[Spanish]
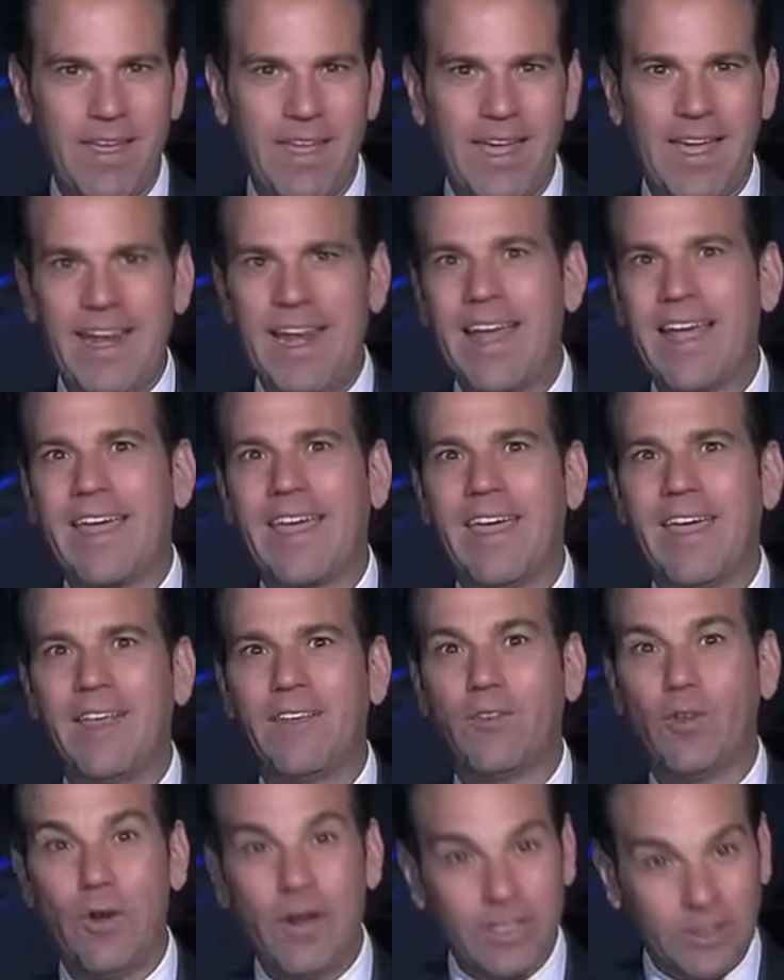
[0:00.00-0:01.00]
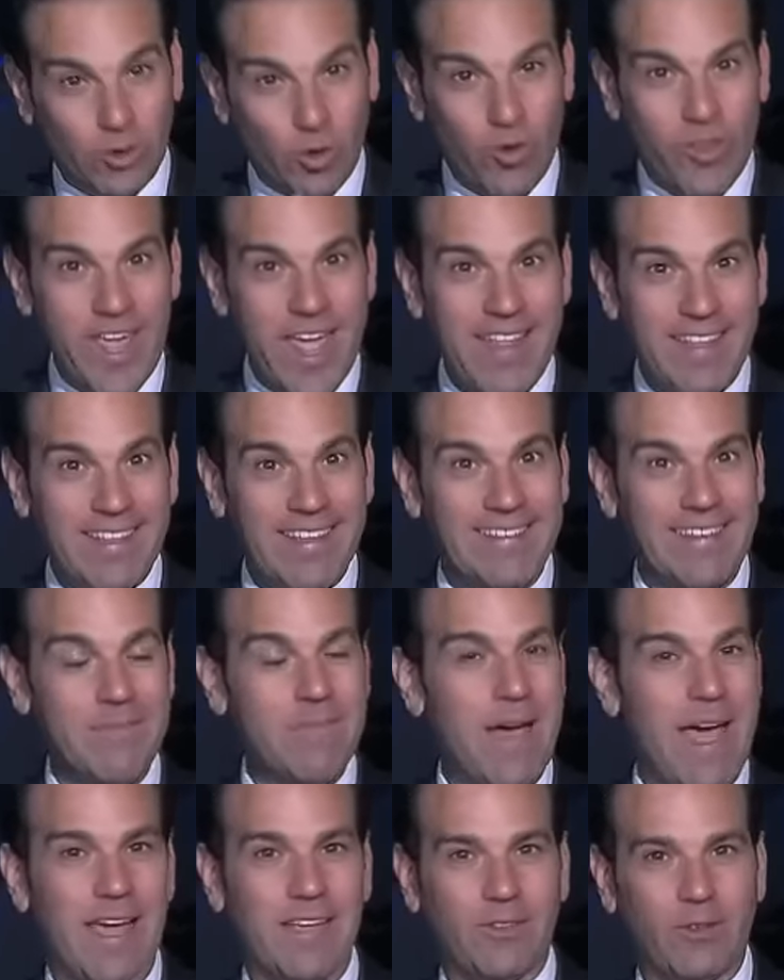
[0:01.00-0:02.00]
en la que son estudiantes y
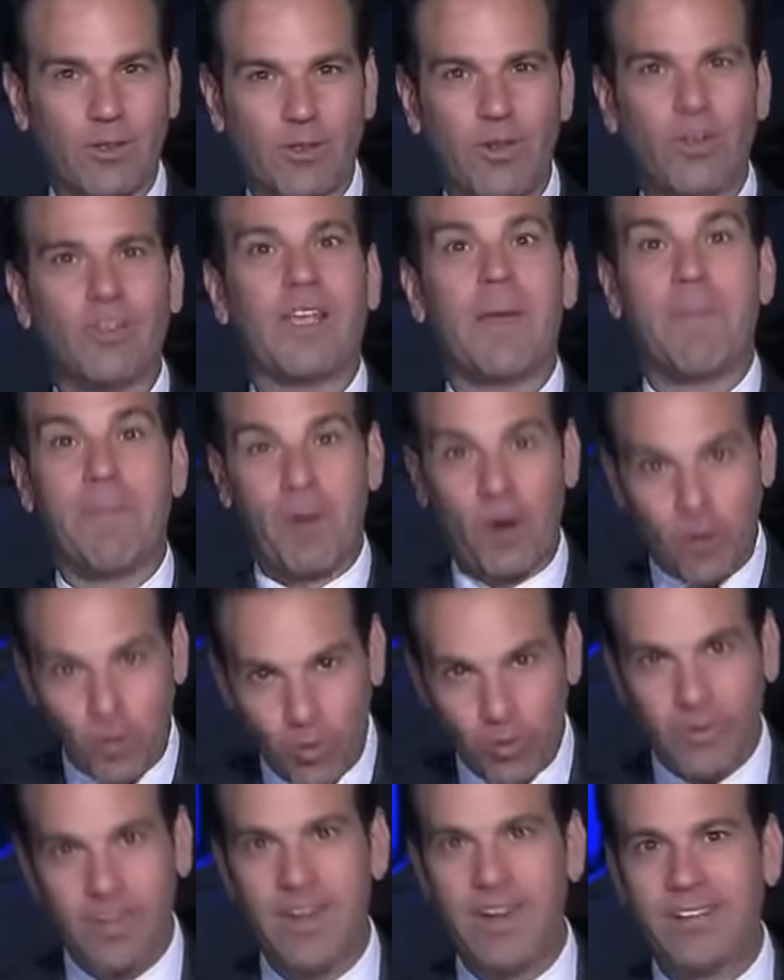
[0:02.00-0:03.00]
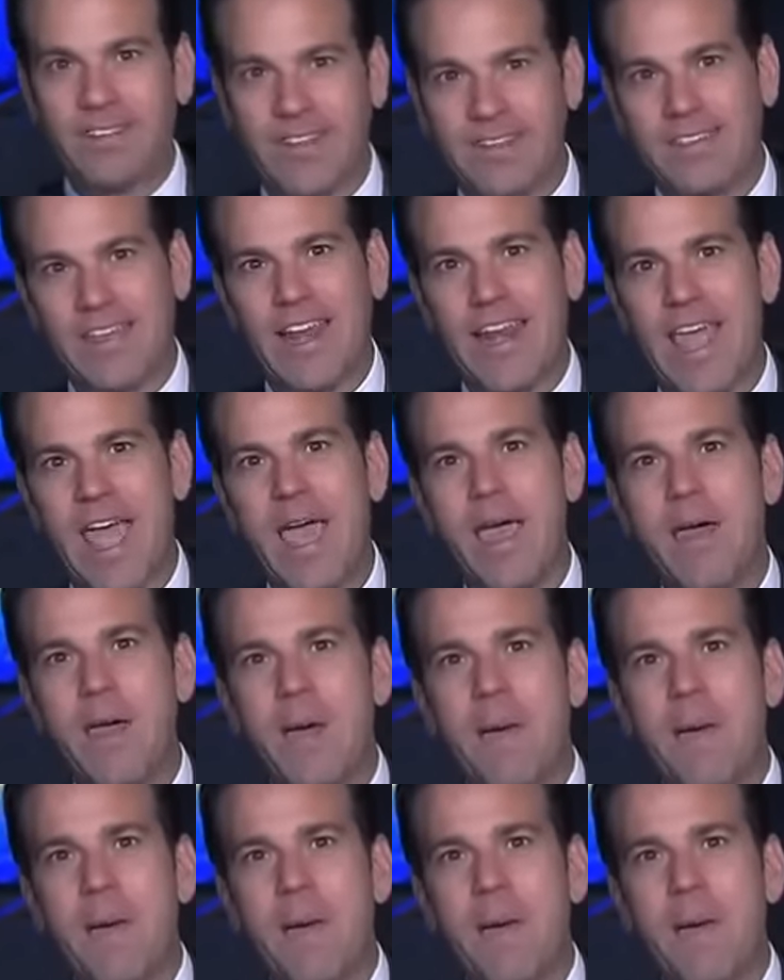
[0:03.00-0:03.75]
maestros los que producen esta serie